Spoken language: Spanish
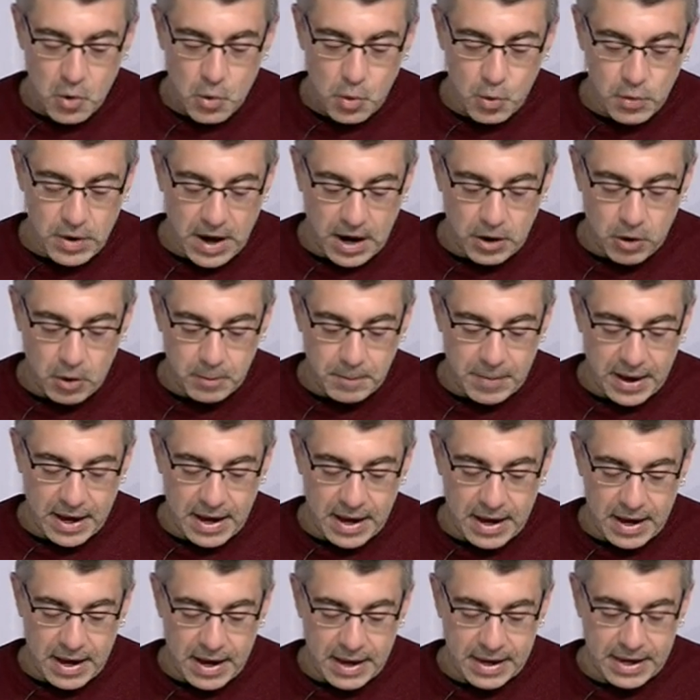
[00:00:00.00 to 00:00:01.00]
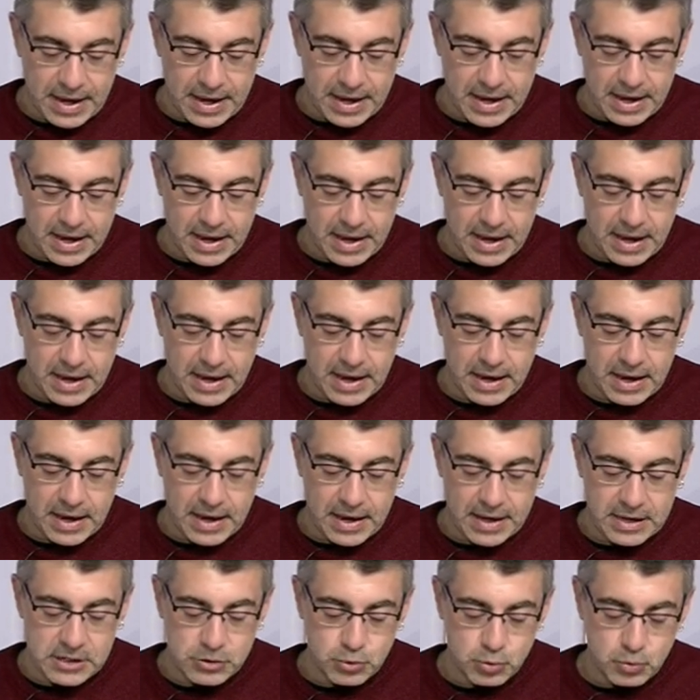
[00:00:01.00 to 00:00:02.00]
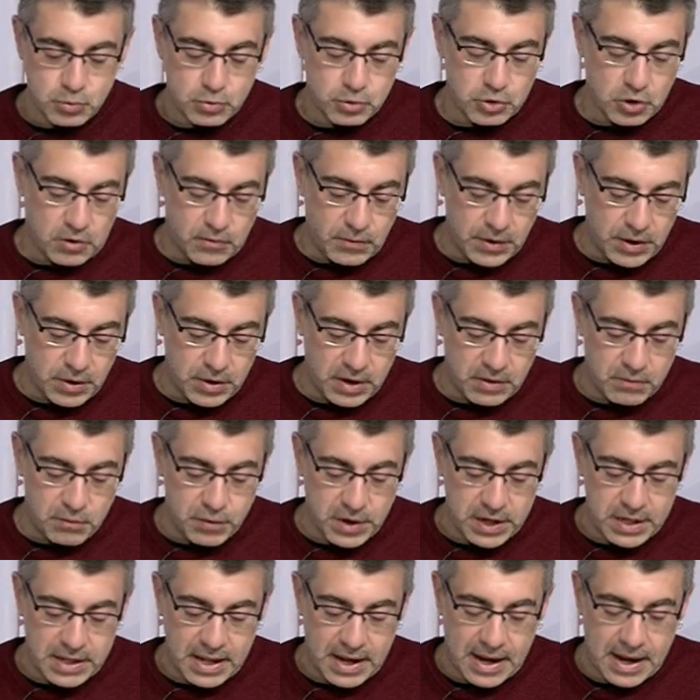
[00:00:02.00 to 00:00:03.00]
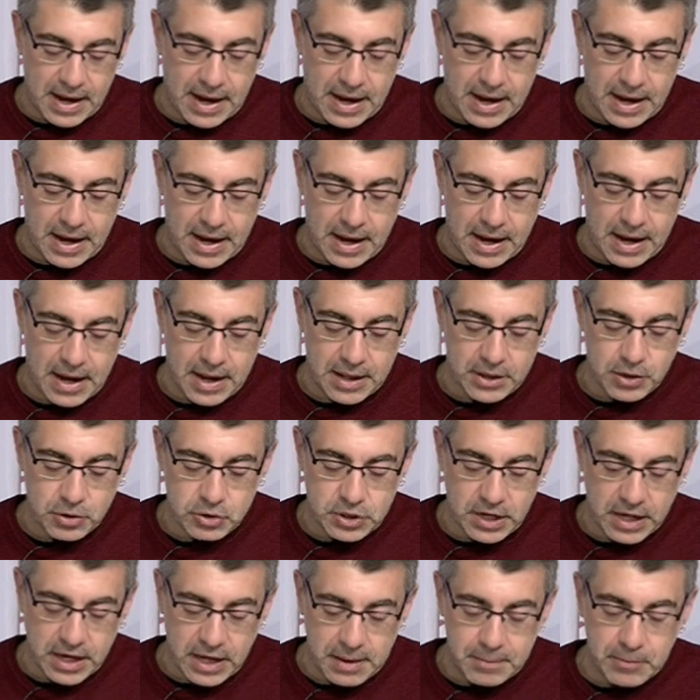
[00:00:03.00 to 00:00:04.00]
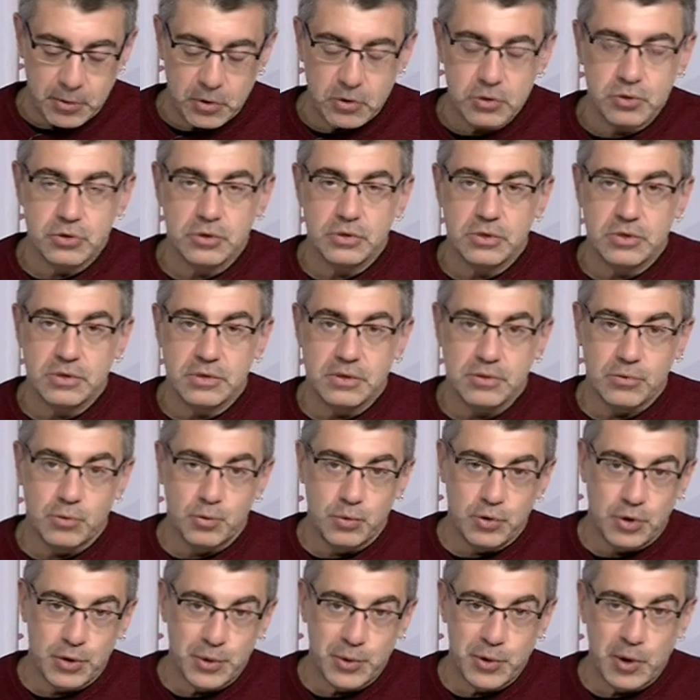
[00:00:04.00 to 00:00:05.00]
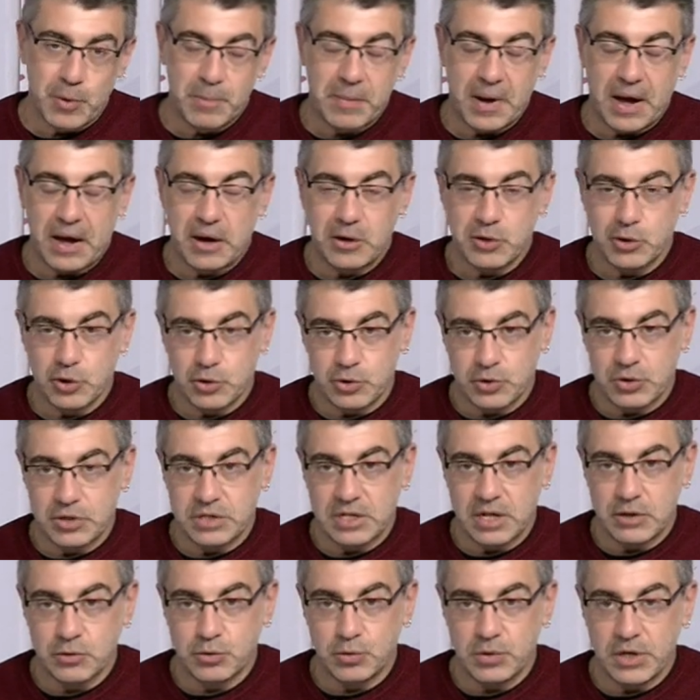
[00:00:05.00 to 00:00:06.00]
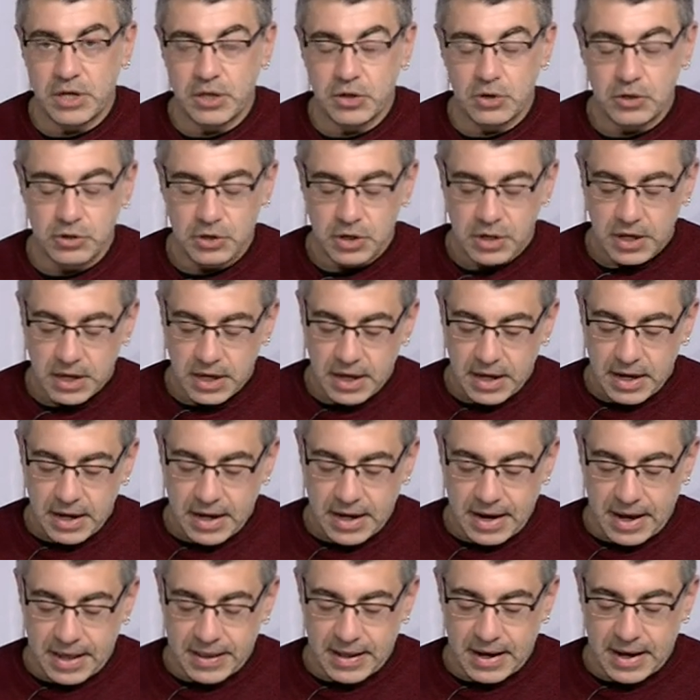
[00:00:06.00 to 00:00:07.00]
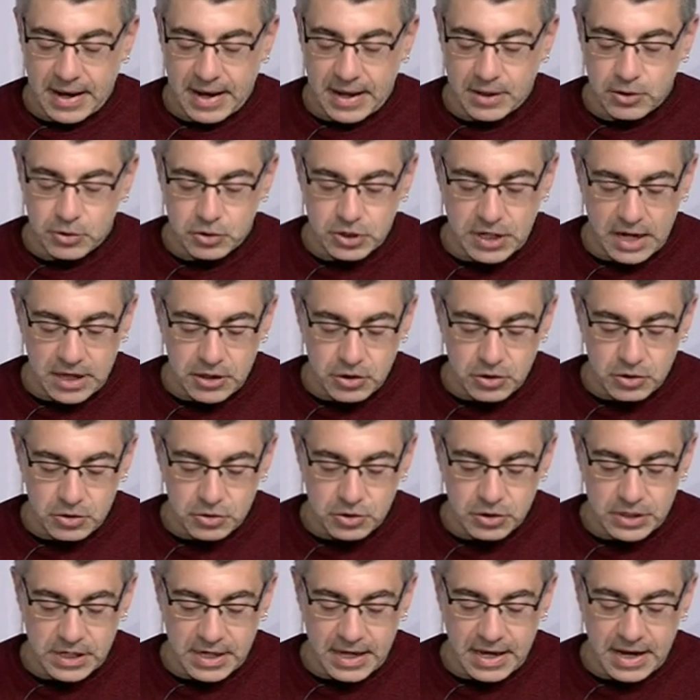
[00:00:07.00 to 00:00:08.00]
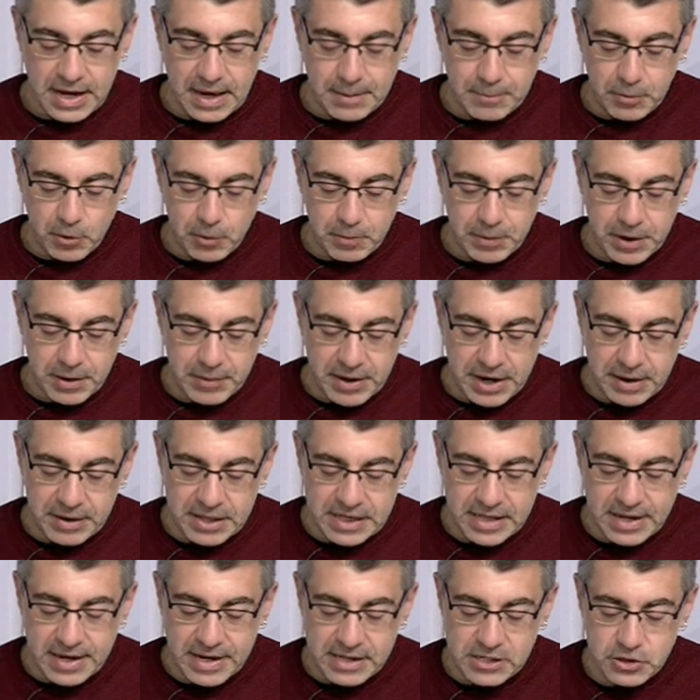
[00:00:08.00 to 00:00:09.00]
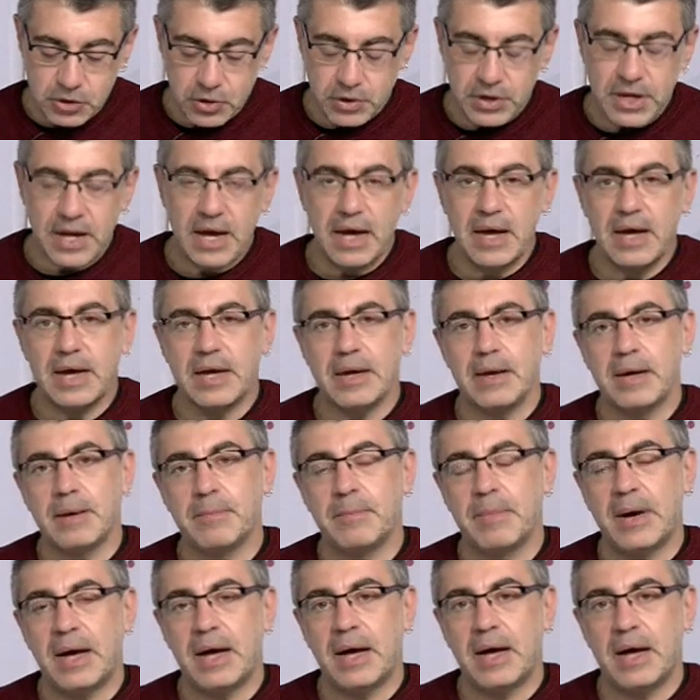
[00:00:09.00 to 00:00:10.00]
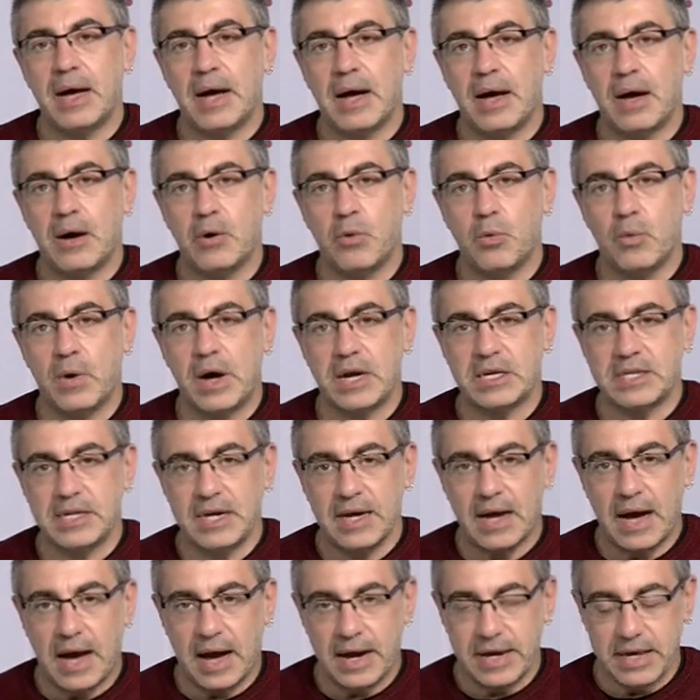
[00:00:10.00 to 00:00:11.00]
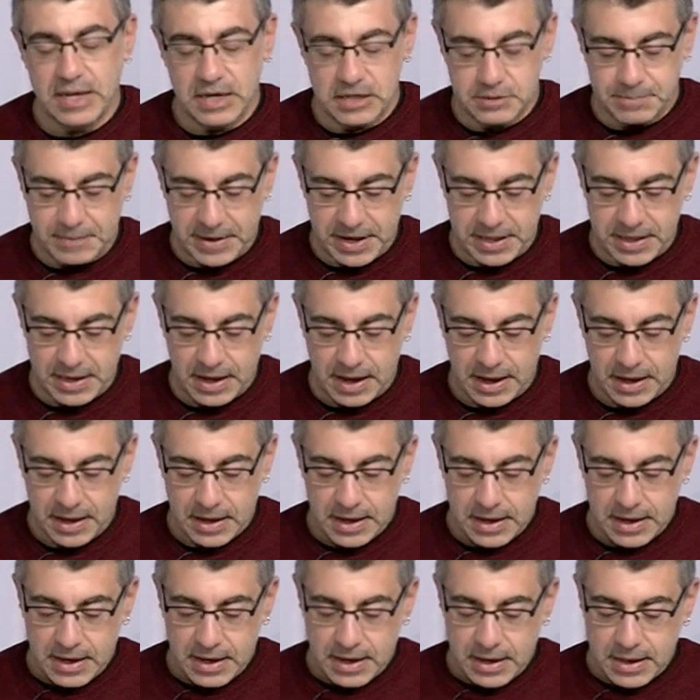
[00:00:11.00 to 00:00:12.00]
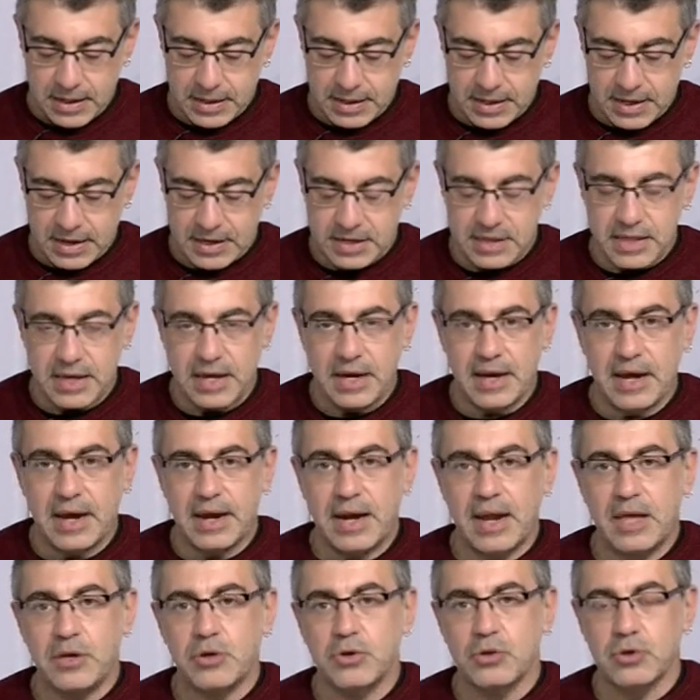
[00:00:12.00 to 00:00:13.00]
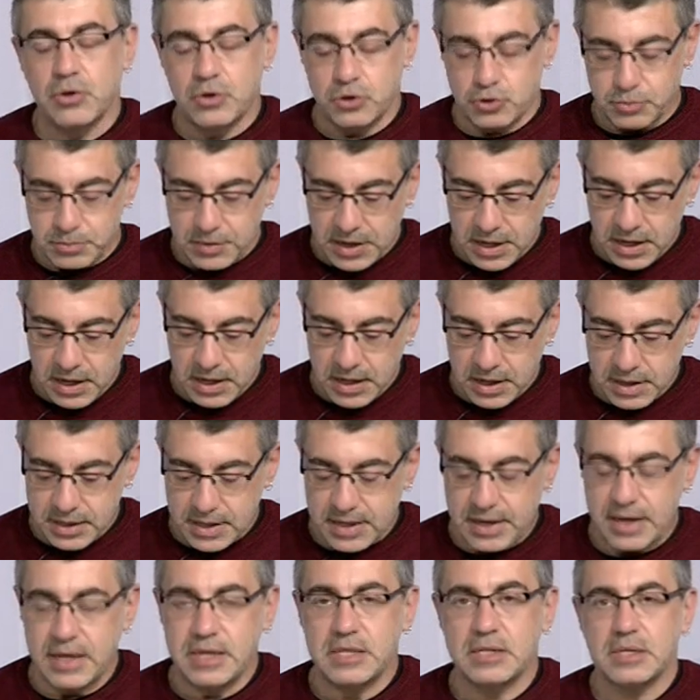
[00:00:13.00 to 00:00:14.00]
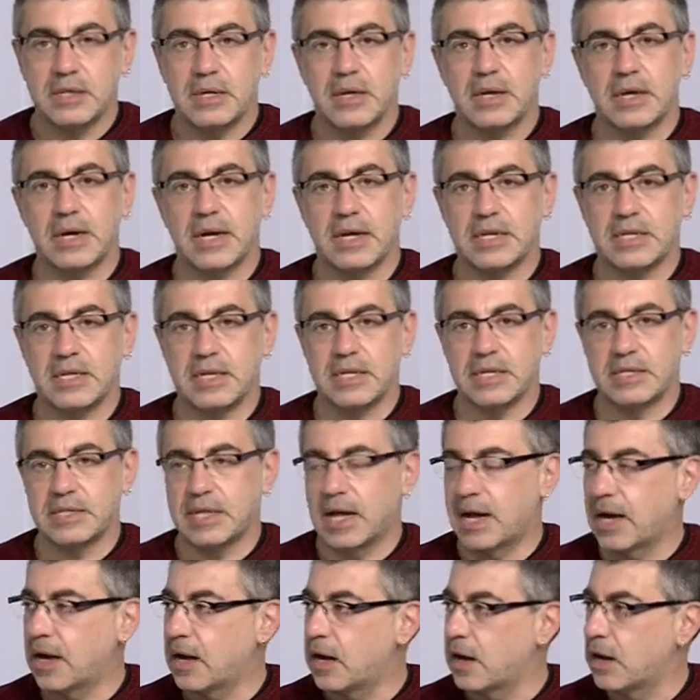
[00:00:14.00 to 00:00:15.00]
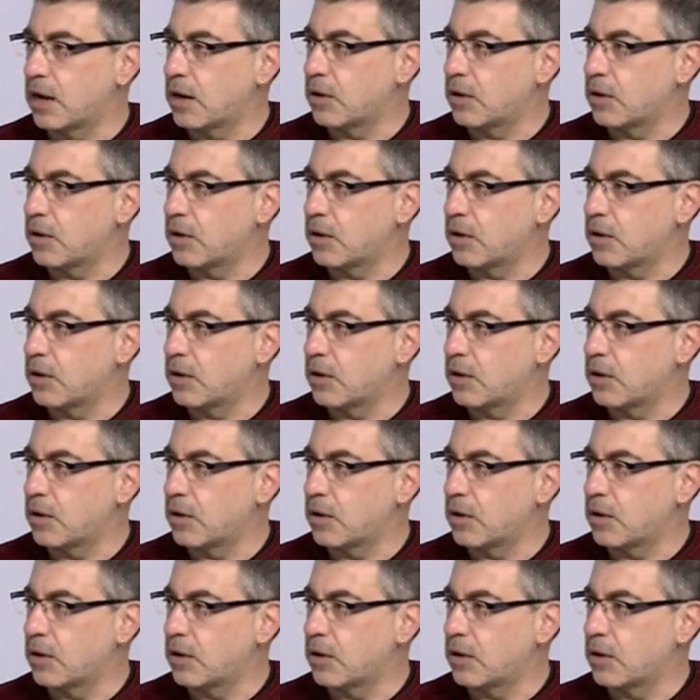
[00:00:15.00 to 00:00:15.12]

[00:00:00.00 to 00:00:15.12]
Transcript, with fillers: Una copa que es un trofeo que enfrenta a dos equipos, uno de Europa y otro de Estados Unidos, cada dos años y que por primera vez en la historia va a jugarse aquí en España desde el año 2003 que se está